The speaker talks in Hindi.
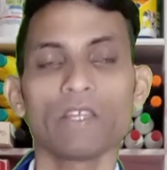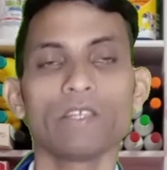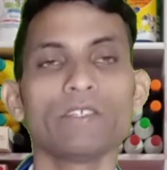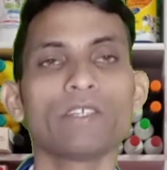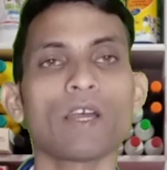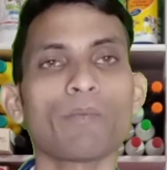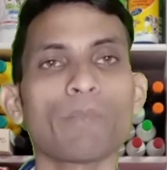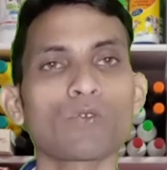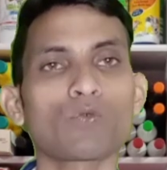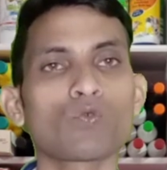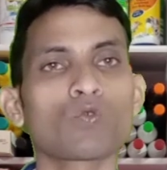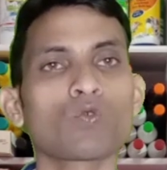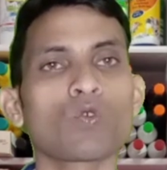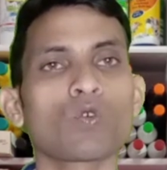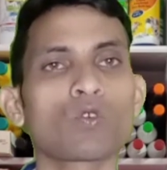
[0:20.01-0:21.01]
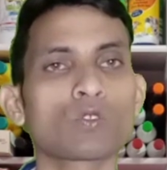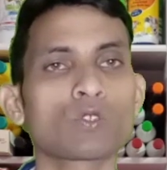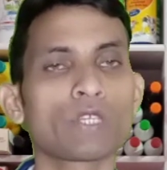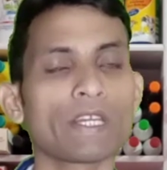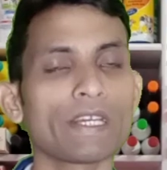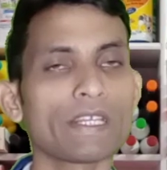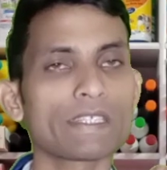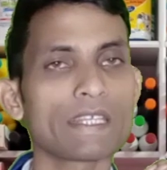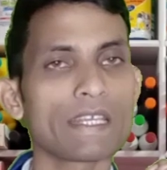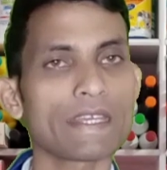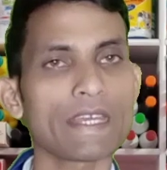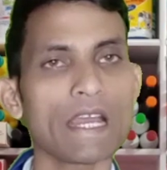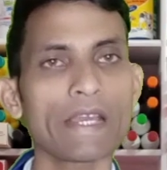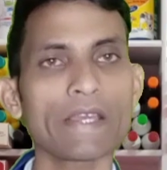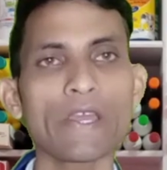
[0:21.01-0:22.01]
यह पशु को देने से
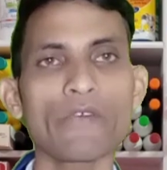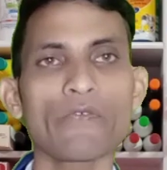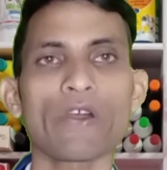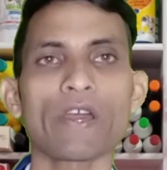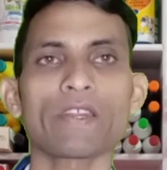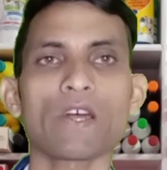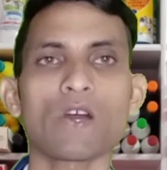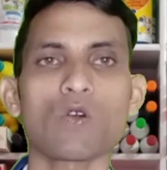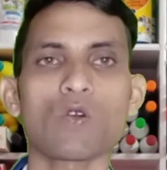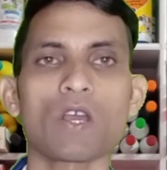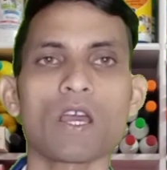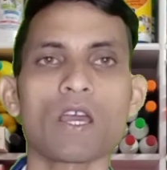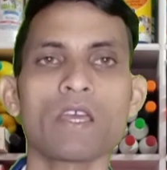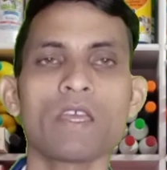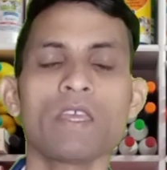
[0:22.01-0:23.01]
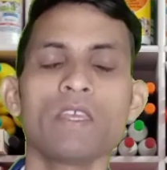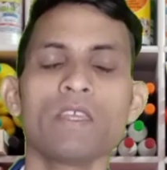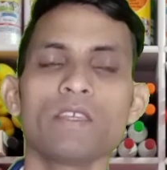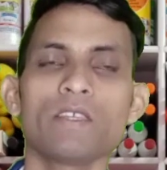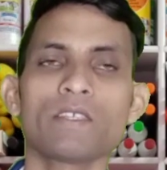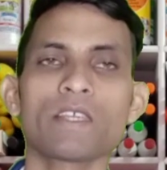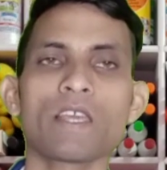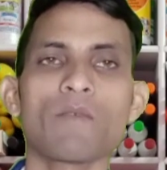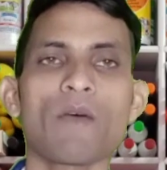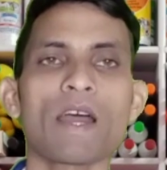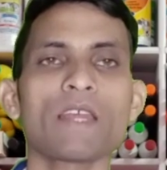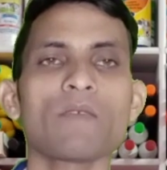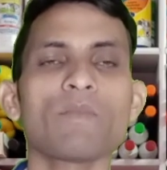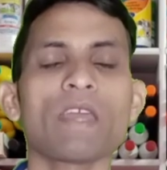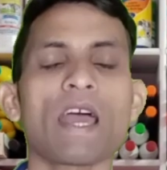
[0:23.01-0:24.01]
क्या क्या फ़ायदा होगा इसके
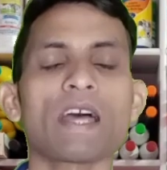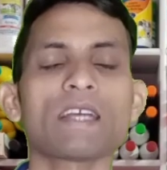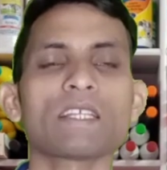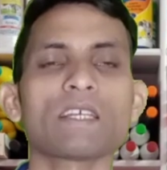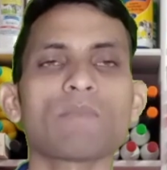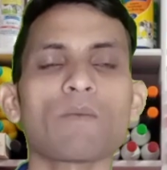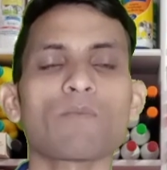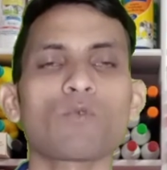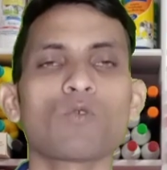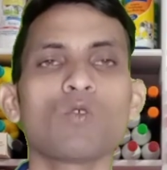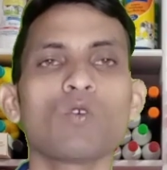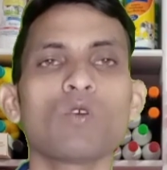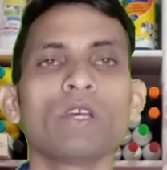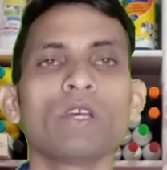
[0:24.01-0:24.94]
बारे में आज हम आपको